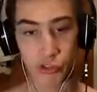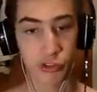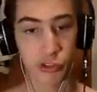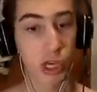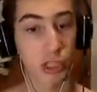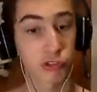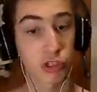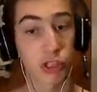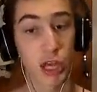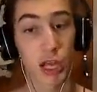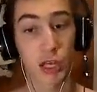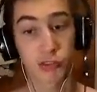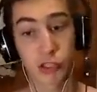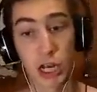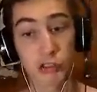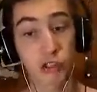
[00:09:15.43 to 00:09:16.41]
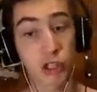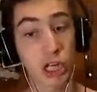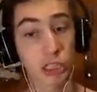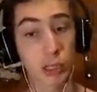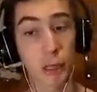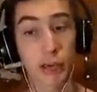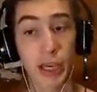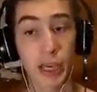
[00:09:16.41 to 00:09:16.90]
Cioè, se eh, l'ha
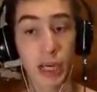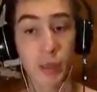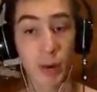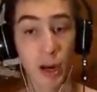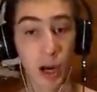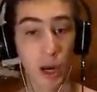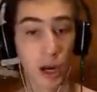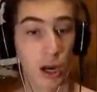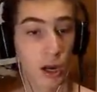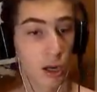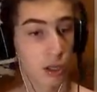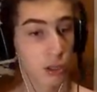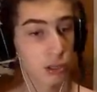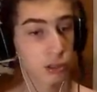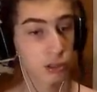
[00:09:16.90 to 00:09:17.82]
giocata bene, ma...